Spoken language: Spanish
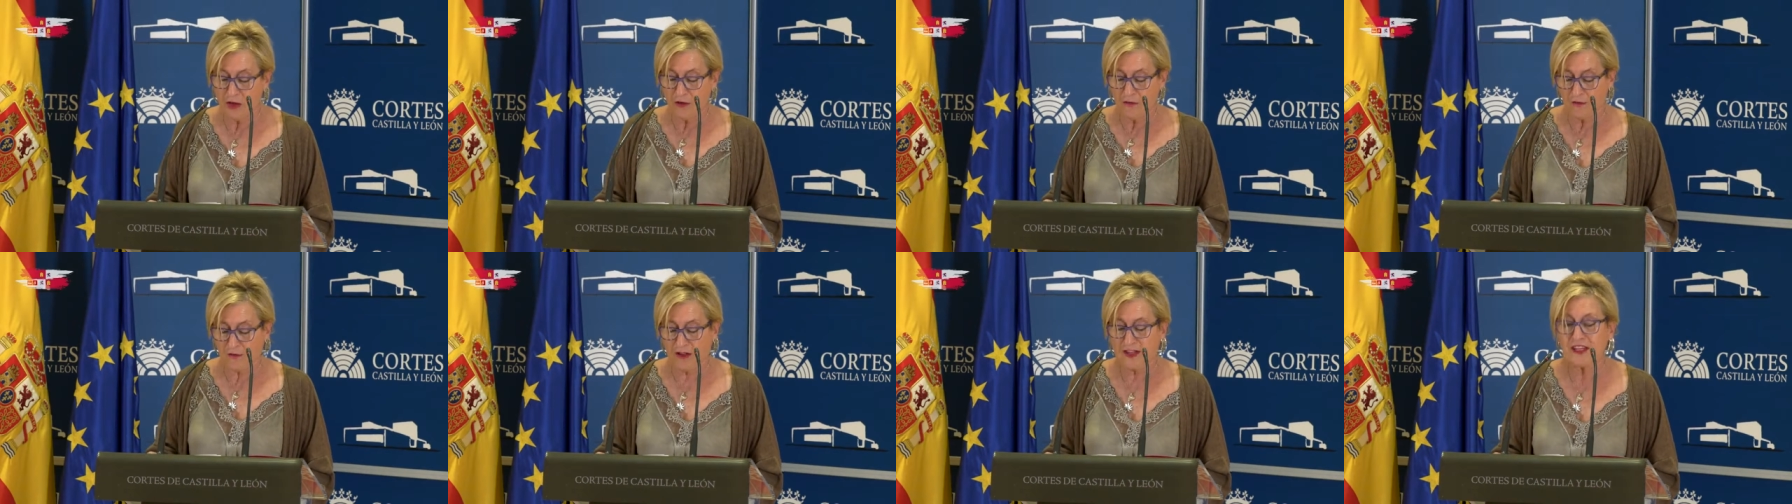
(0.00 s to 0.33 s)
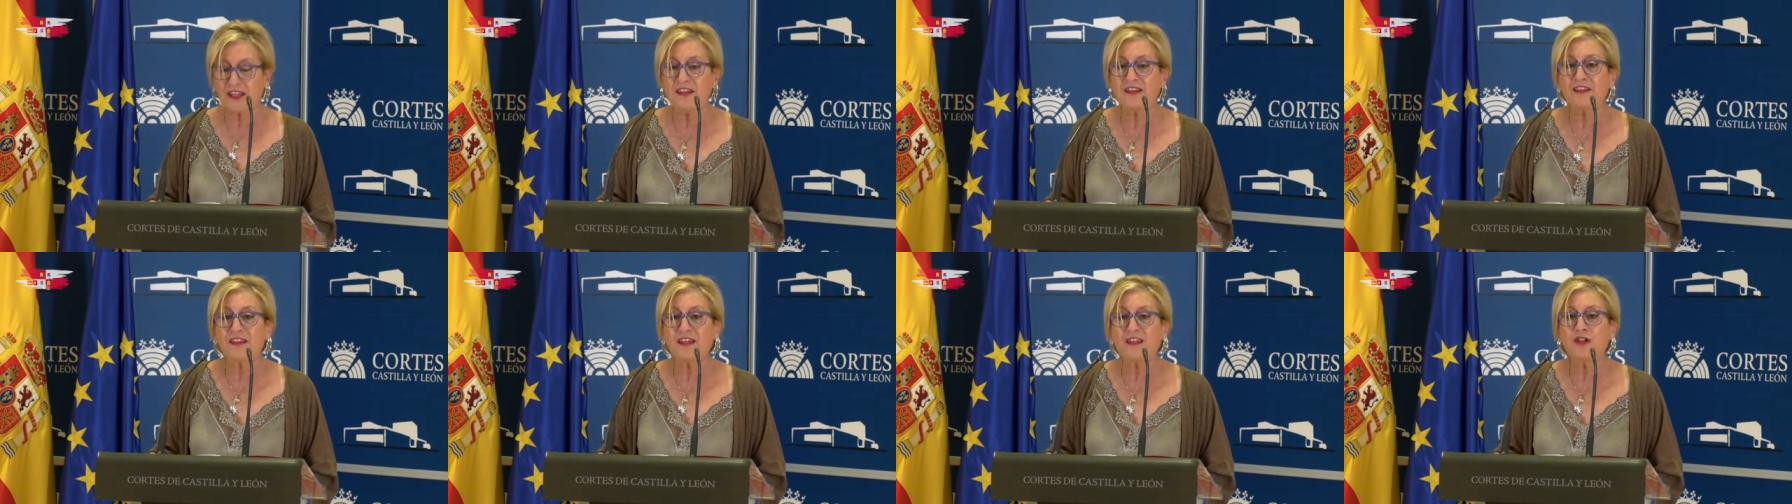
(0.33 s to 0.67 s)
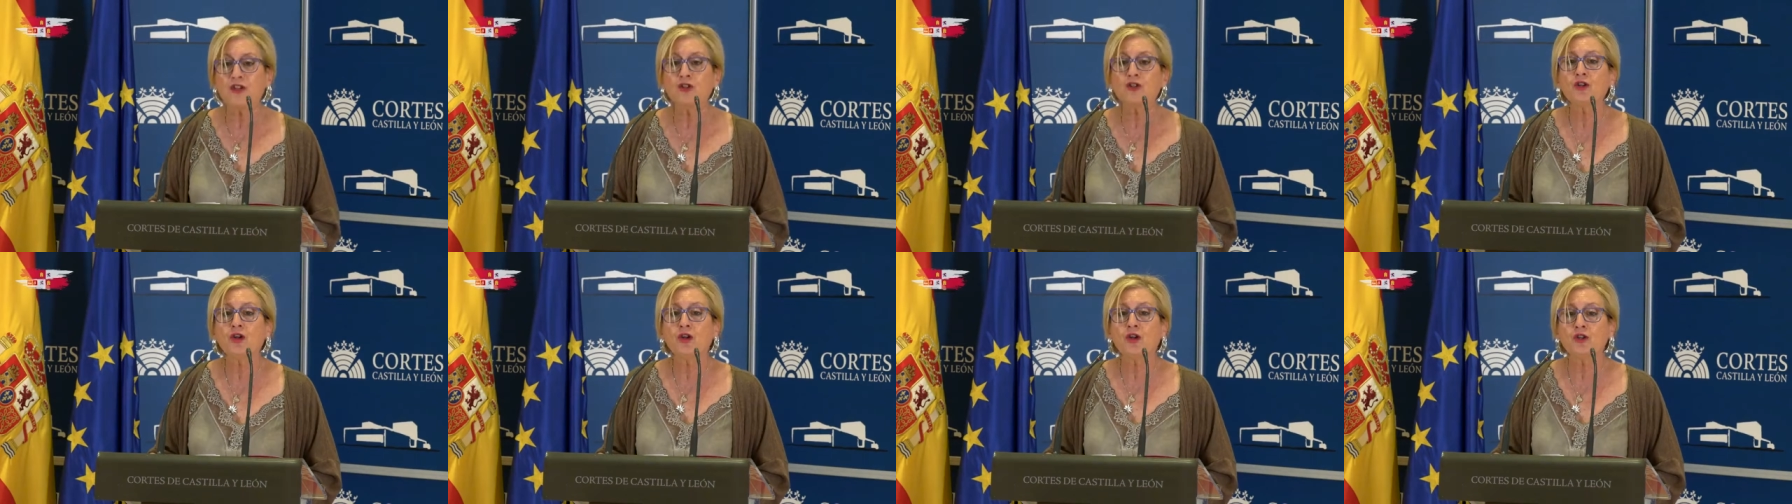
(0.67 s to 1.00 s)

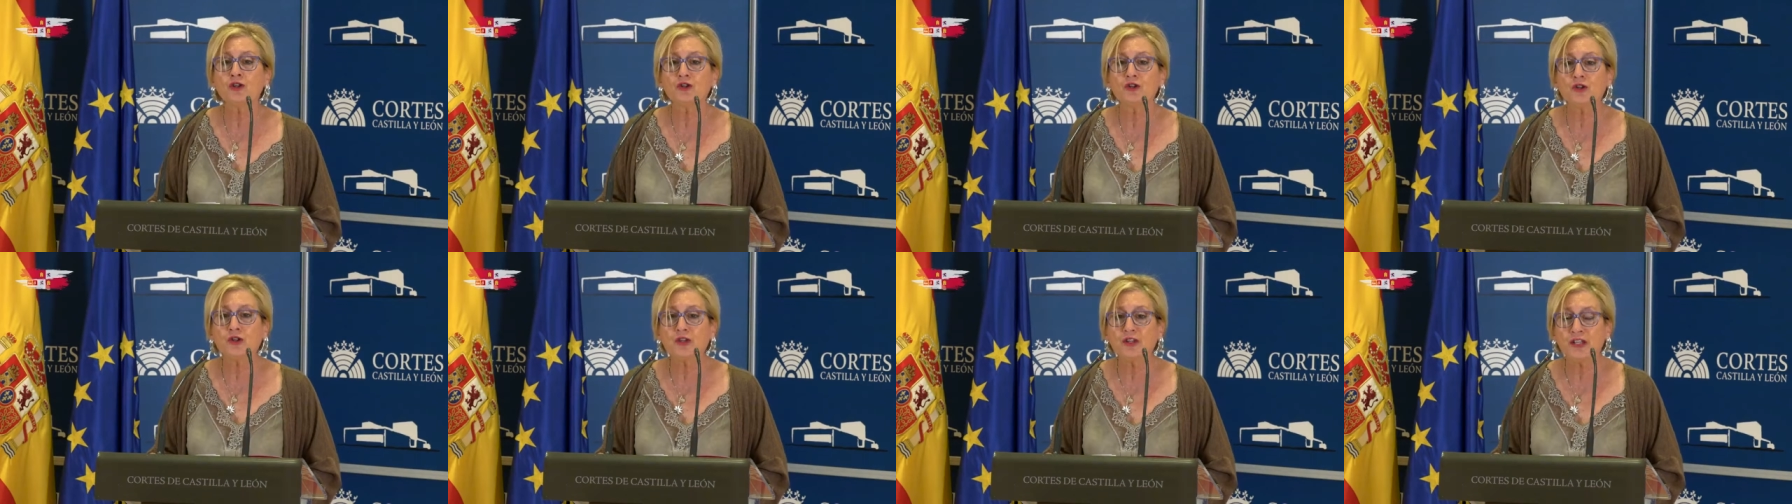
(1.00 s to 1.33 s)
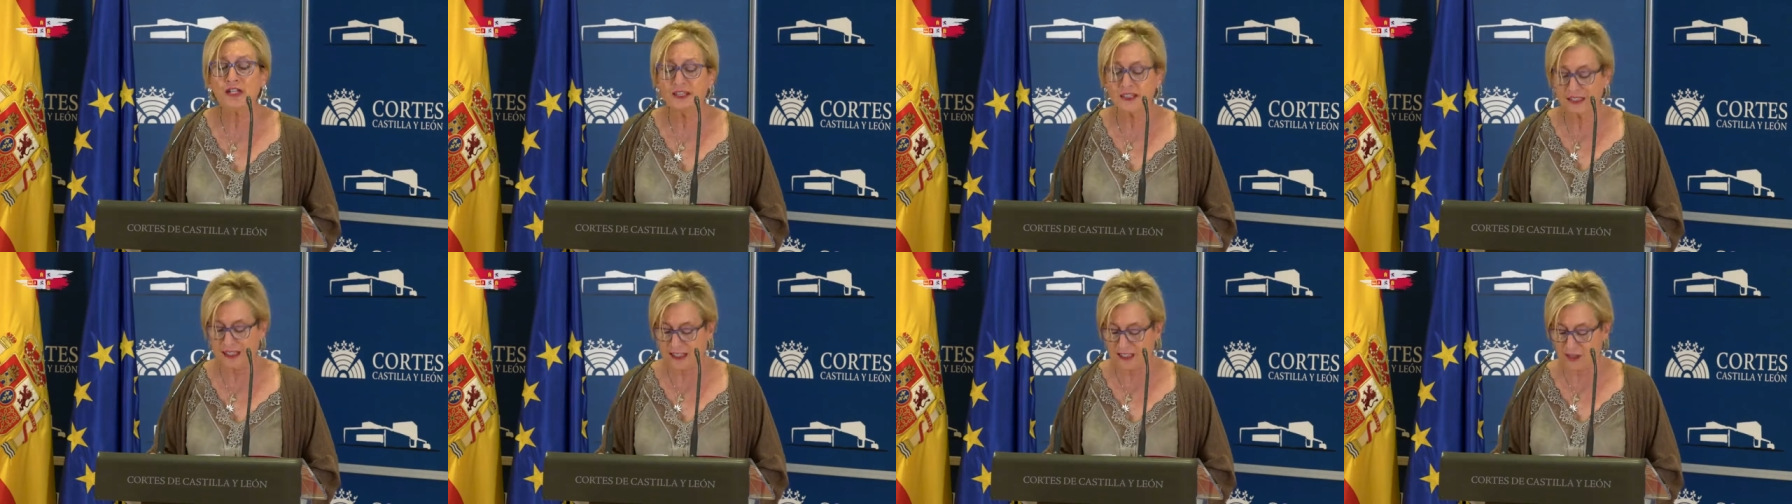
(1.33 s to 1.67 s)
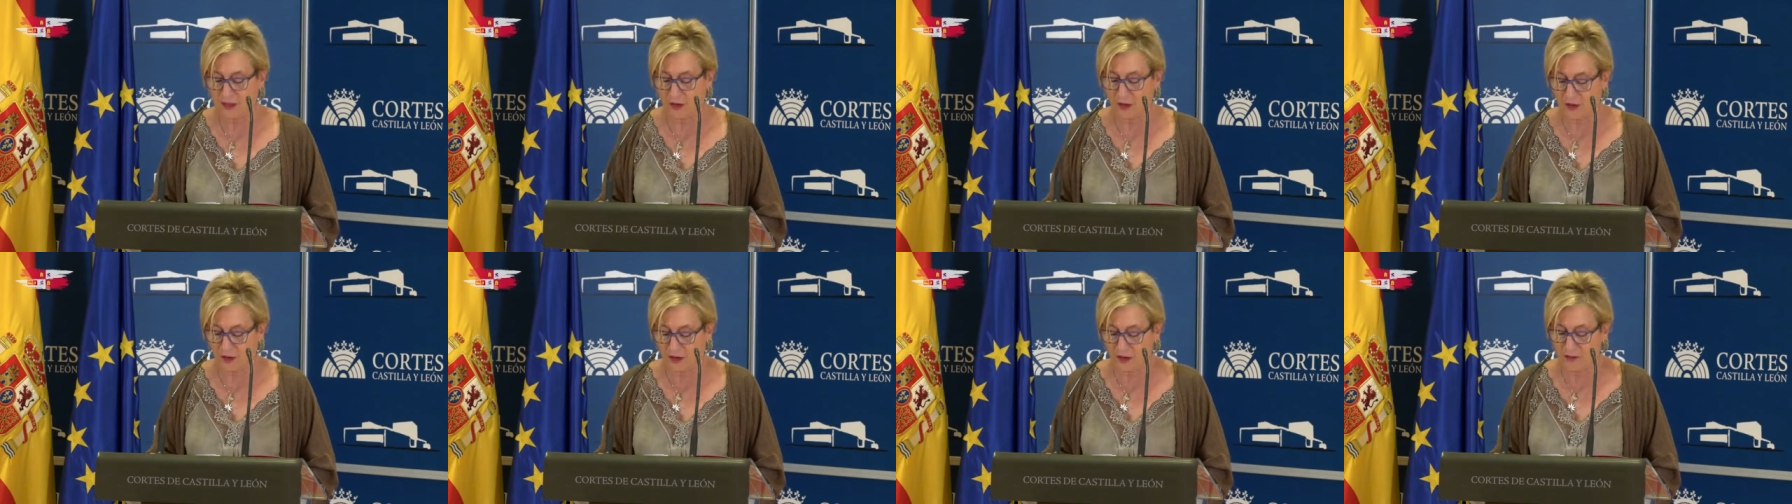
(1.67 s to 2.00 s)
fallecieron
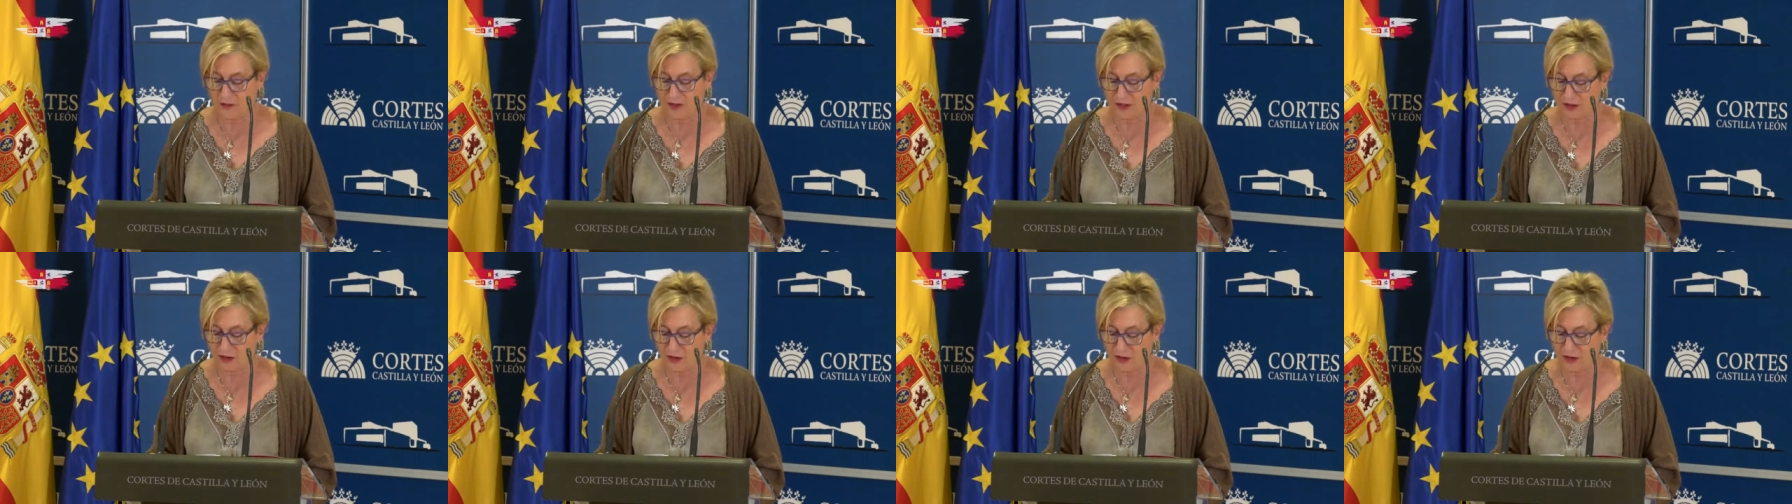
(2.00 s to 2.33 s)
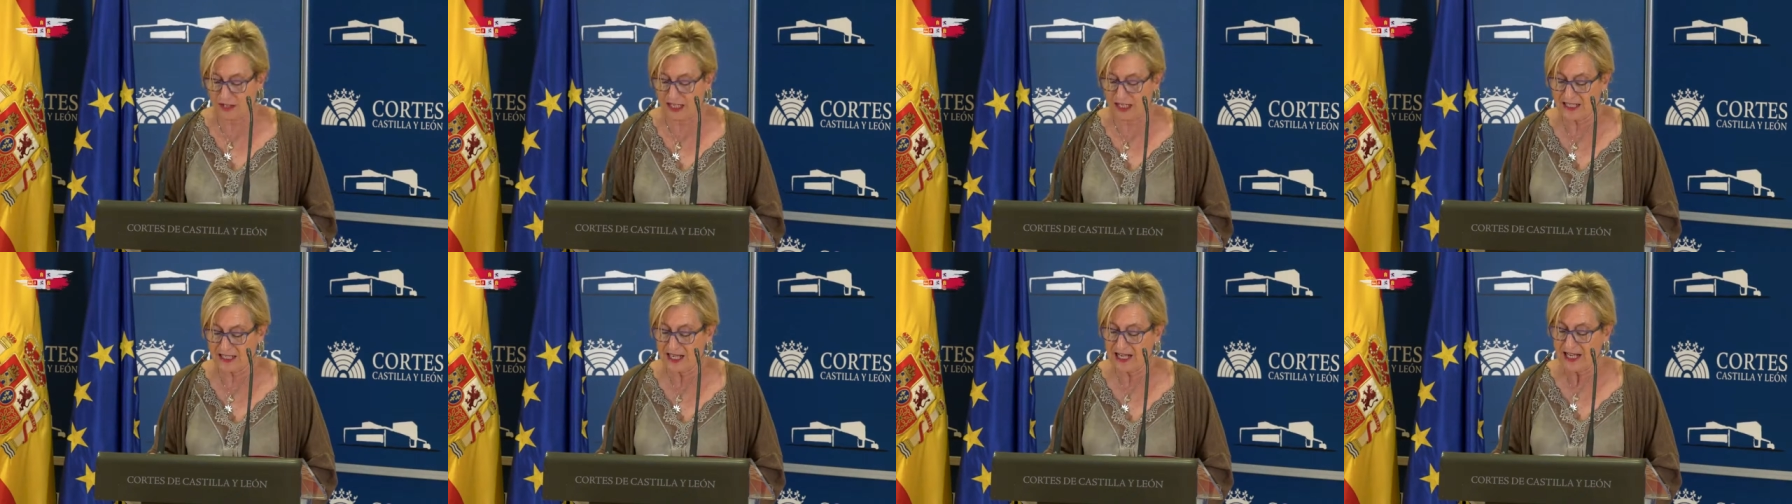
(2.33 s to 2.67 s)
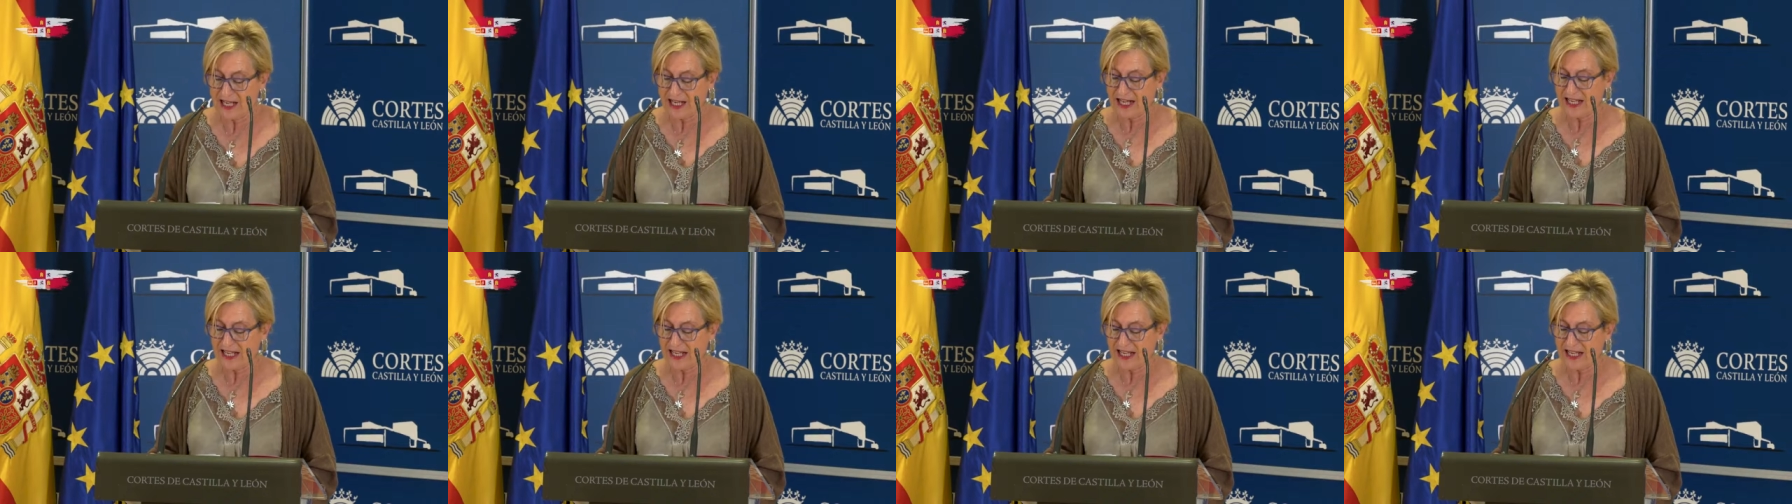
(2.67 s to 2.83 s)
812 personas